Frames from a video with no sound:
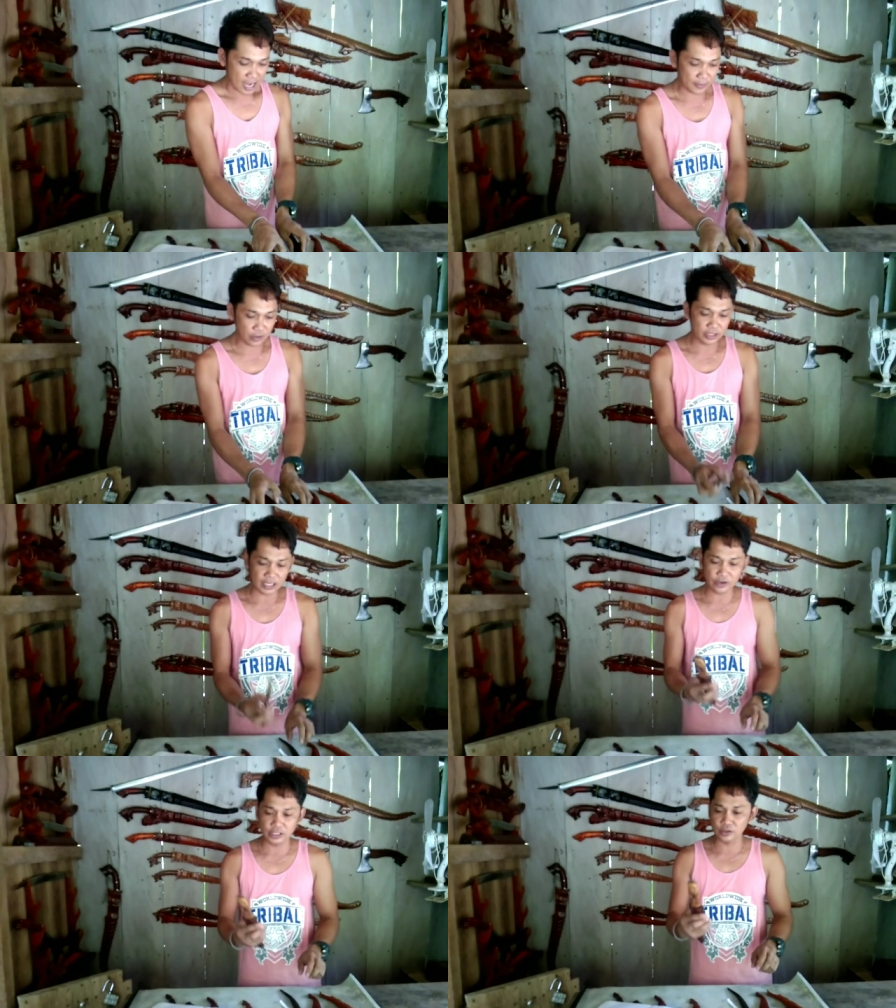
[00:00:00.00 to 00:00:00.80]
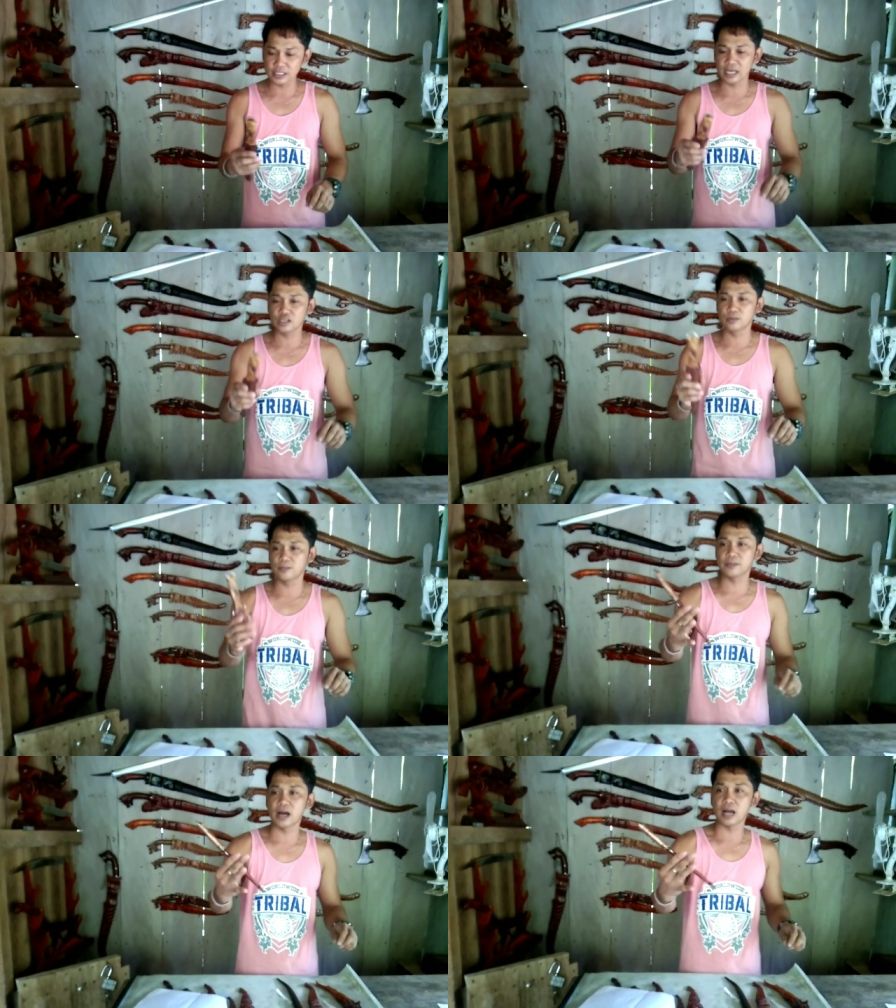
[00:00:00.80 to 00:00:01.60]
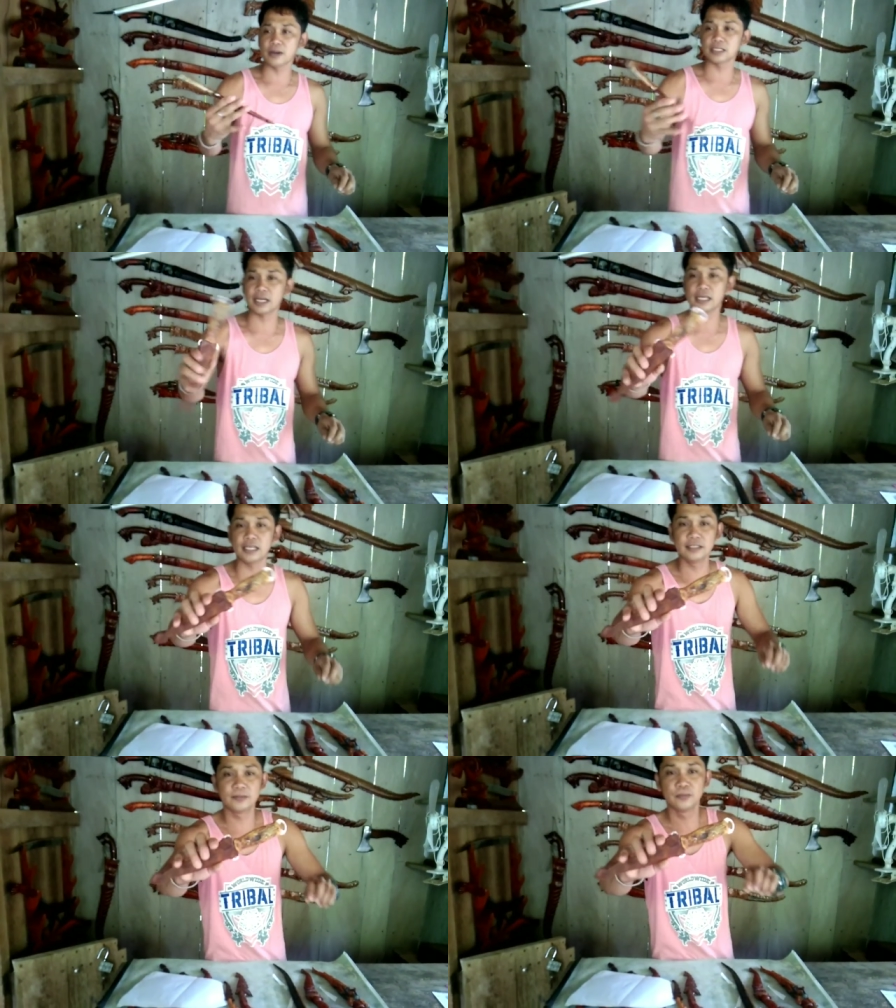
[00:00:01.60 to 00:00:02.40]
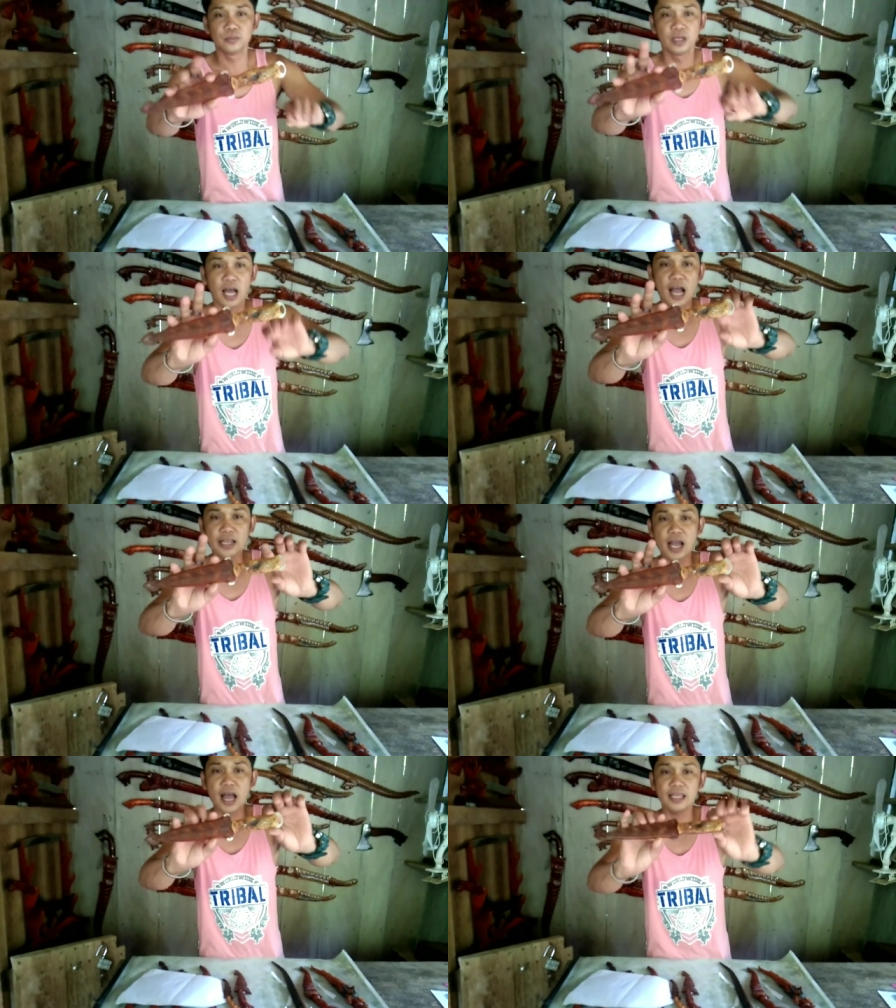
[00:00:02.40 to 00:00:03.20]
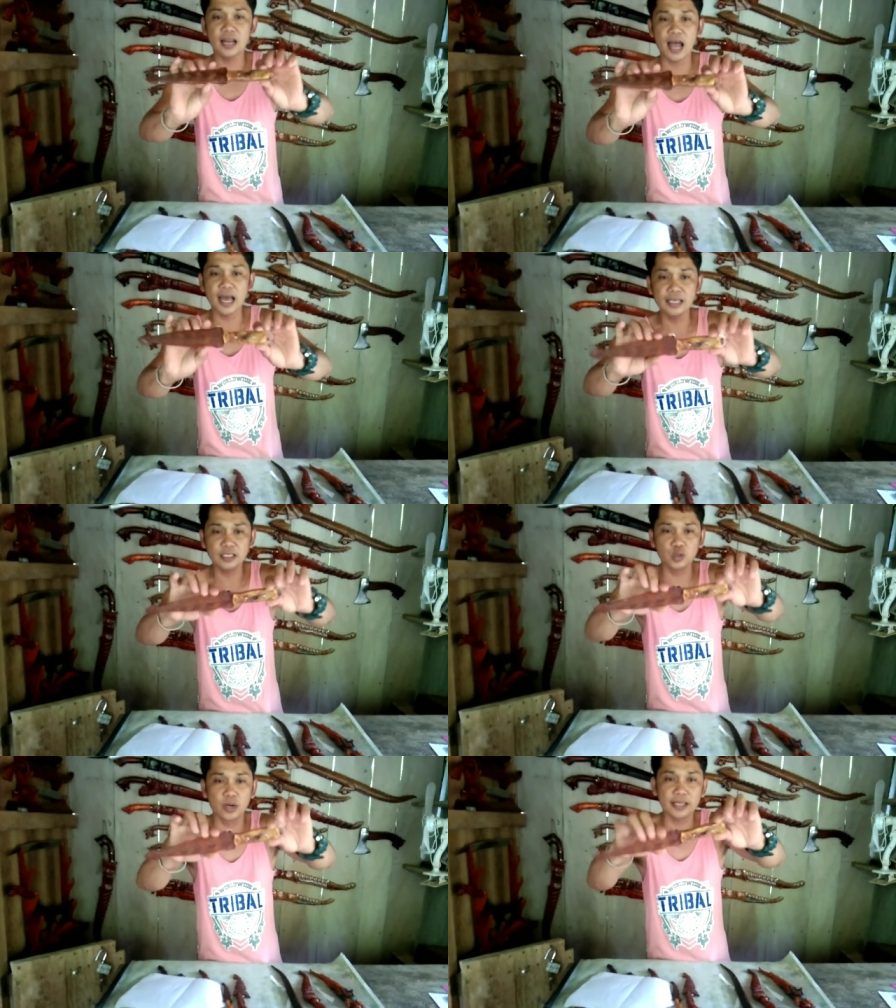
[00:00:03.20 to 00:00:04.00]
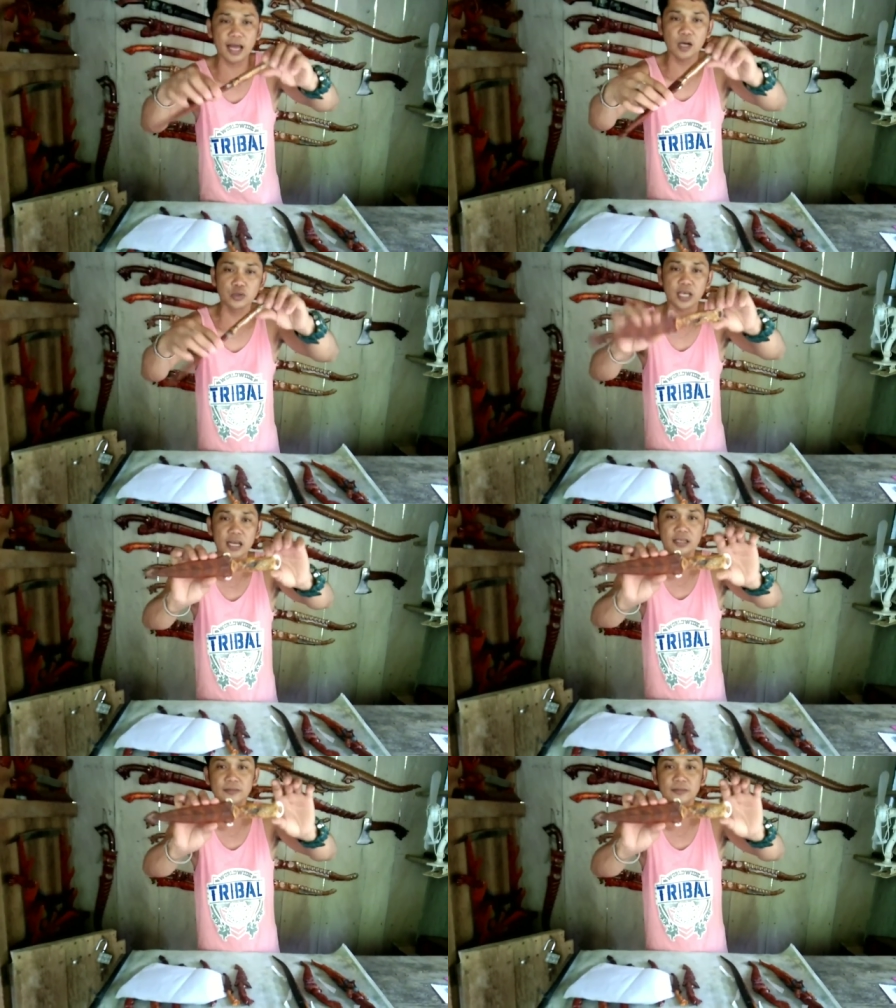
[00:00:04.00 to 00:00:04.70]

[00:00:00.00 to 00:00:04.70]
At meron din tayo dito isang double blade mga kamaster. Ayan. Ang kanyang handle ay sungay ng usa.